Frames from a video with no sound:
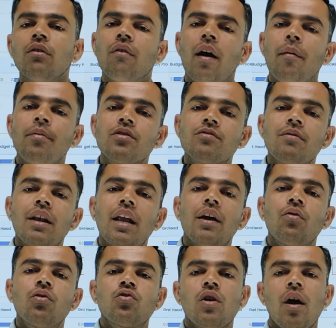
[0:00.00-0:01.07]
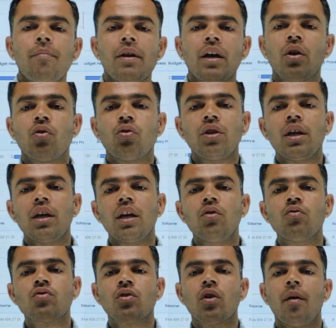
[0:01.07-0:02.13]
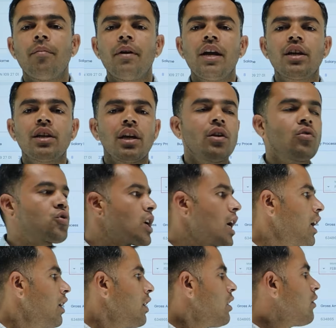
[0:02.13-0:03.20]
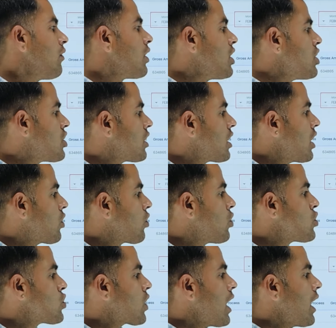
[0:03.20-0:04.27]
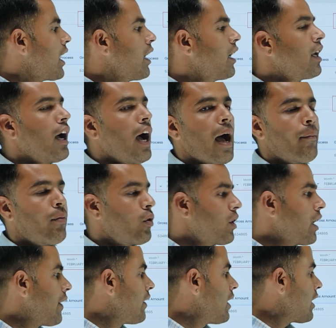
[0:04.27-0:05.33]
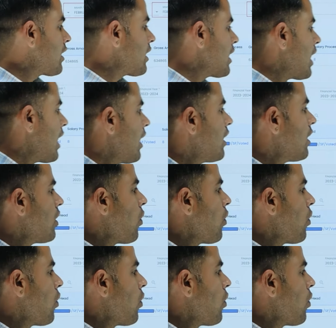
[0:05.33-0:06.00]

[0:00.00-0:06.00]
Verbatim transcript: वापस बिल है वो जो आपने कटौती की उसके अपडेट के अनुसार रीजनरेट हो चुका है आप लोग यहाँ देखिएगा